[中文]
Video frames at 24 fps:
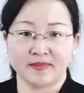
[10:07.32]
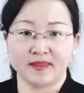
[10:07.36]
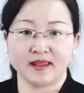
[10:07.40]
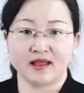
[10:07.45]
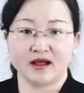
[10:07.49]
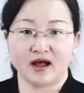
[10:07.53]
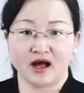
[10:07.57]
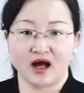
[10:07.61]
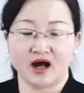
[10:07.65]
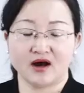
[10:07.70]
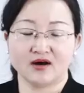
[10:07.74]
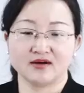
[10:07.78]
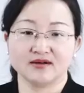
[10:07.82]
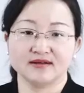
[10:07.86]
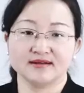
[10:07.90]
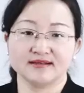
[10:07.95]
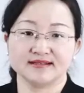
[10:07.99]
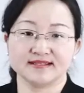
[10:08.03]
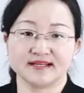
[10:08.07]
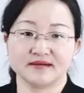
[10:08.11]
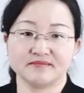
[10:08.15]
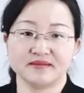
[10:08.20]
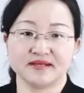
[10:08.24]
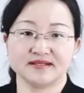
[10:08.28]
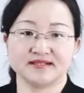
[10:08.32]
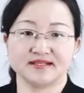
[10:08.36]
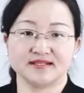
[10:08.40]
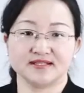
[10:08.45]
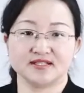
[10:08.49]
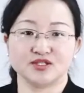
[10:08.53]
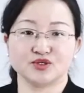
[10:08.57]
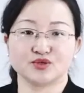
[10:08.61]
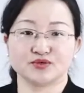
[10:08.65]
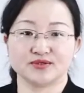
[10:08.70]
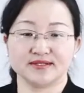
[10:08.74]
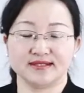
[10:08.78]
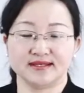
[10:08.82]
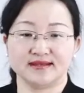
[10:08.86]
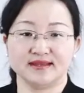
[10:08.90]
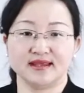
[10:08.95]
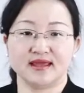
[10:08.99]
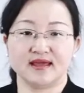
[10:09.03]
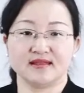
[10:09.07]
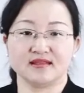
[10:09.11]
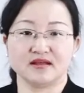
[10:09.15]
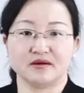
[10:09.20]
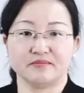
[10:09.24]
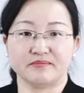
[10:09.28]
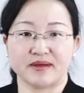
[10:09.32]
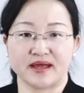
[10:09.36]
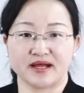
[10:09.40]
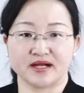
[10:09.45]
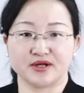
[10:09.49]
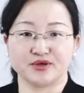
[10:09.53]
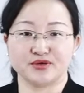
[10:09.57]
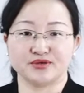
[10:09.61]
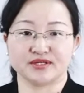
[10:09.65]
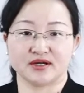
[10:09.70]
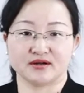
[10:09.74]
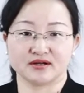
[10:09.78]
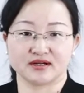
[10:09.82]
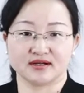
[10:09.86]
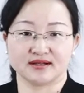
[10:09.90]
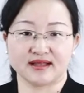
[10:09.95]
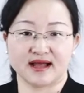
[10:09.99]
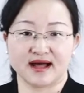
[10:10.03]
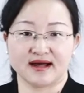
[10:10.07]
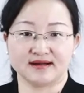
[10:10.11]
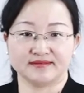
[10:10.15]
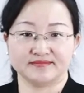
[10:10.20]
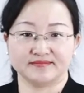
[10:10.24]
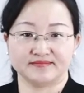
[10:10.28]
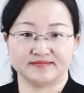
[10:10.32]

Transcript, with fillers: 好，下面请进入今天的白俄语小课堂。